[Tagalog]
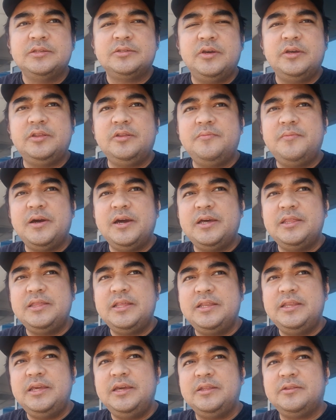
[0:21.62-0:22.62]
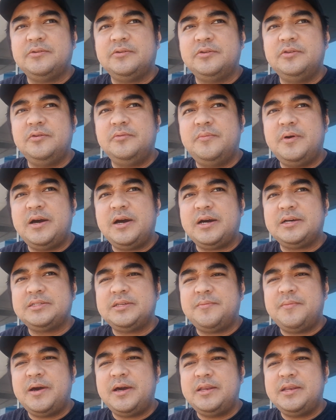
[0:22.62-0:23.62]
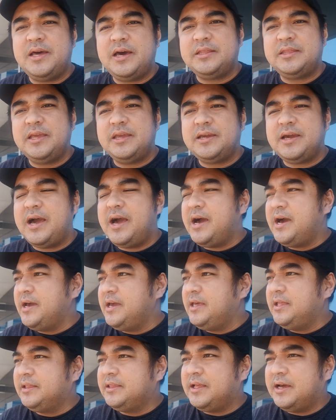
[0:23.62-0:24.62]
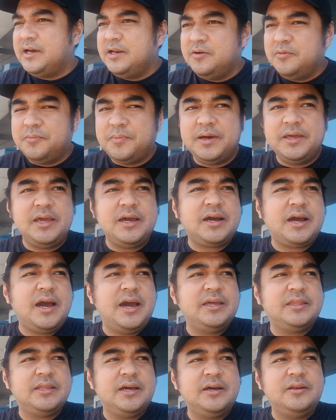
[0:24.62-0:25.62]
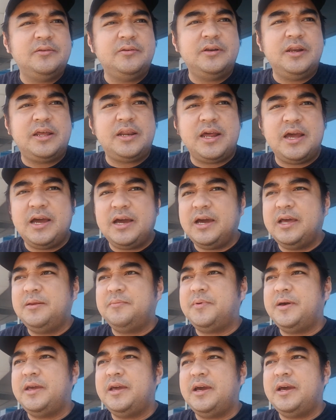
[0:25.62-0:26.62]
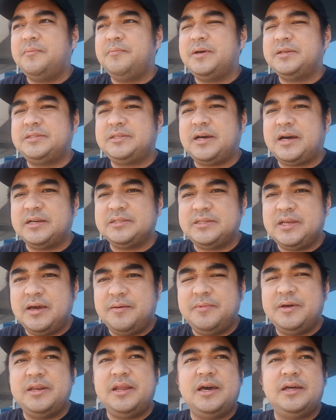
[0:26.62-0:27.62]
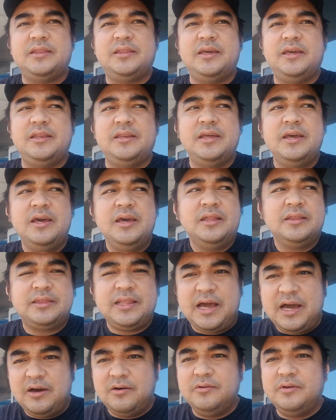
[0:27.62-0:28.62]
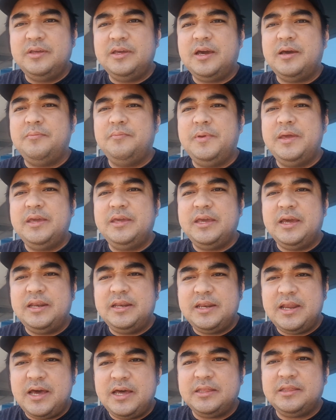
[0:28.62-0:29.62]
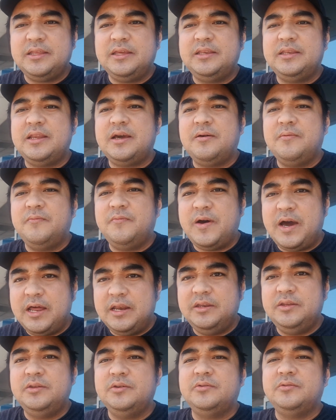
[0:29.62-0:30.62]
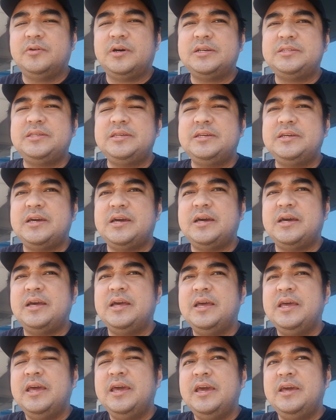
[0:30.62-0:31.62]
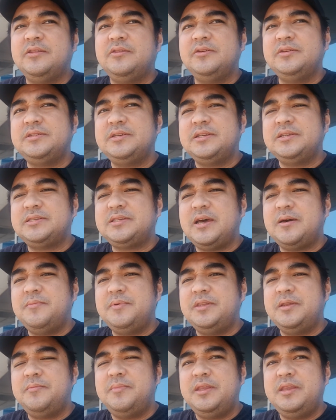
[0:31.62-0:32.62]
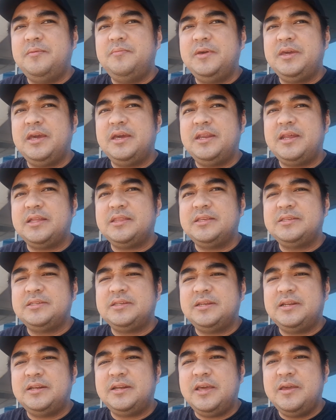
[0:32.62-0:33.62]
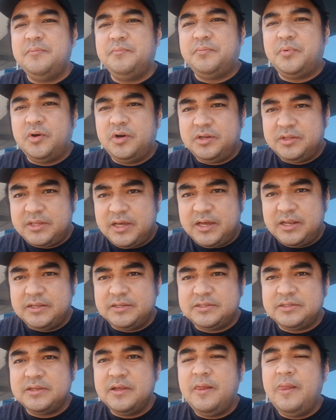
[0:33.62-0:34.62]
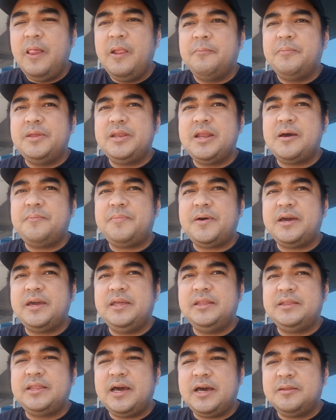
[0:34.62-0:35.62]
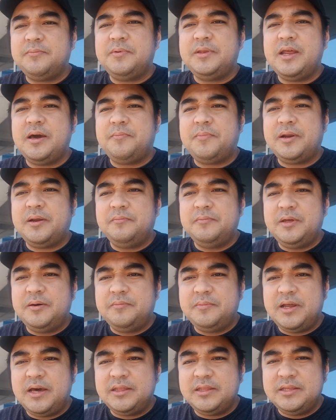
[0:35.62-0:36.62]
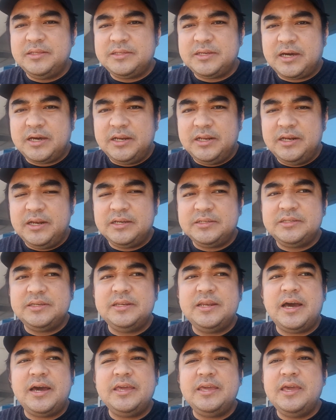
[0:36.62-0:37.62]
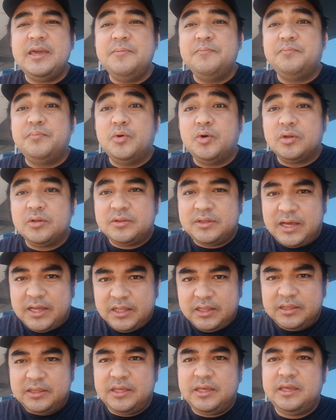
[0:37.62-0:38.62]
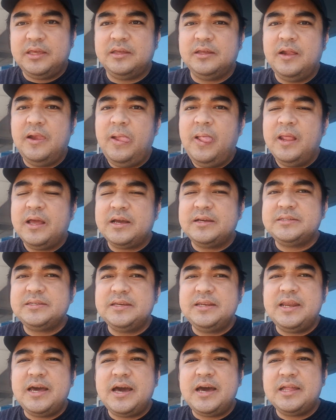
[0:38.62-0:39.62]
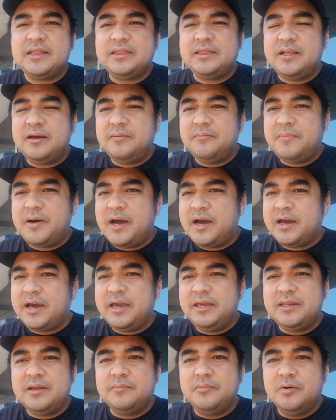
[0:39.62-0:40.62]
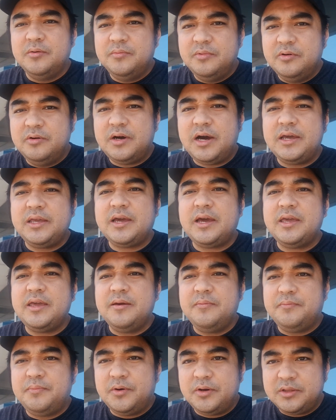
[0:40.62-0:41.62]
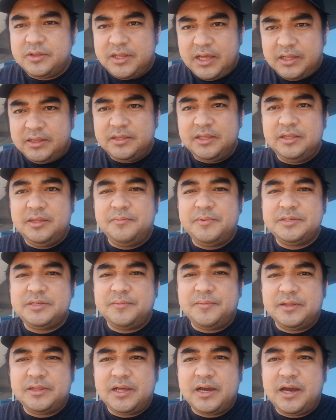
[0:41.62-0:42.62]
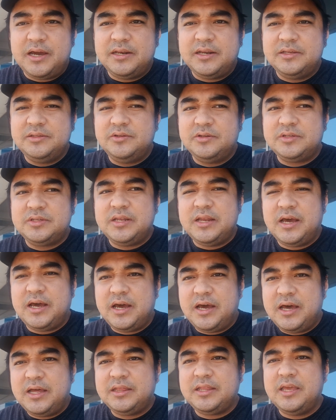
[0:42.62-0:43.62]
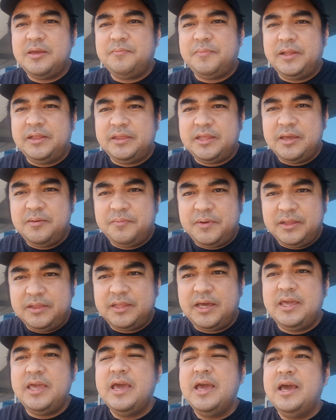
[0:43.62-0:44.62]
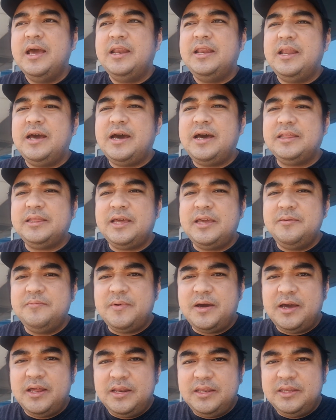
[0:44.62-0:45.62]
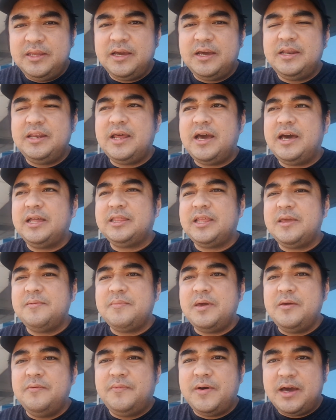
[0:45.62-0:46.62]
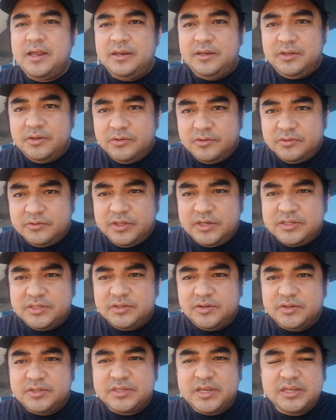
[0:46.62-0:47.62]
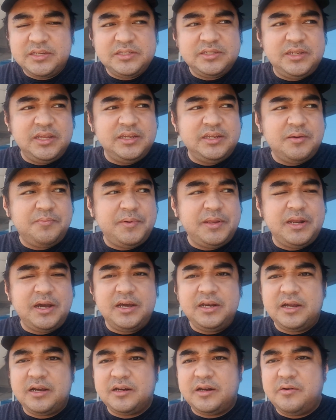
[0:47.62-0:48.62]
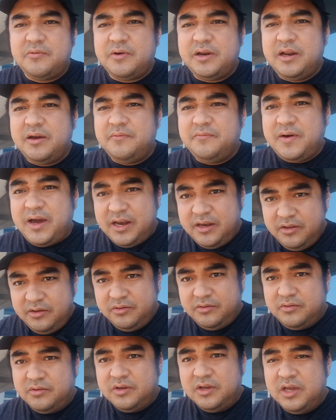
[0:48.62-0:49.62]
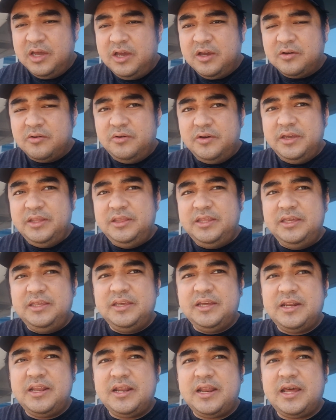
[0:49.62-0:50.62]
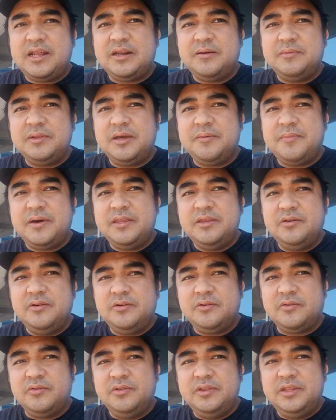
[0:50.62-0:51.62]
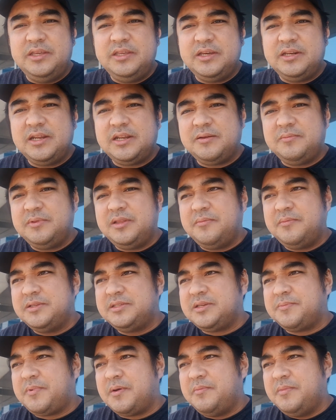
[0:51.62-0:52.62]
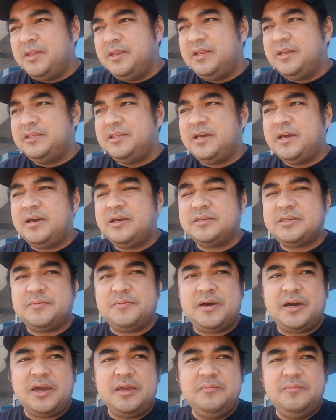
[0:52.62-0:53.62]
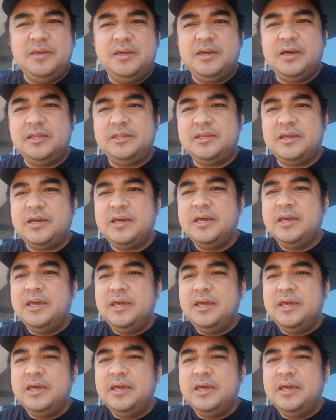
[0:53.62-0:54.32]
So ito maganda dito, yung mga kasamahan natin, kahit ano pa yan, kahit anong larangan pa yan, basta kasama natin, tao yan, bigyan natin ng value. Kasi nga, ito yung sinasabi na binibigyan natin sila ng importance pinapakita at pinaparamdam natin sa kanila sila ay importante kasi lahat ng bagay na bubuhay ay importante. Di ba sa mata nga ng Diyos, lahat ay pantay-pantay. Lahat ay mahal niya. Lahat ay may value. There's no such thing na pinanganak na walang value. Kung hindi niya nararamdaman yon, kung hindi niya nararamdaman sa pamilya niya, sa mga kaibigan niya,